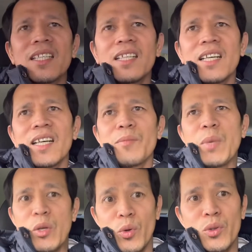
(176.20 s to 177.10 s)
uh,
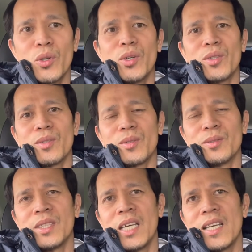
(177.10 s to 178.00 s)
minuto.
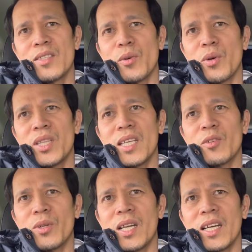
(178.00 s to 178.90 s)
So hindi
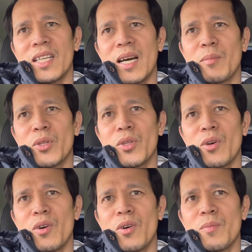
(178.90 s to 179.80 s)
ko nang inabot
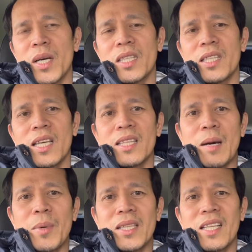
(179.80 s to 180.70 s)
yung magtitiket.
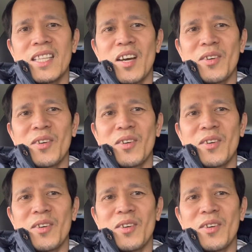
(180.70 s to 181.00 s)
Dapat hindi ako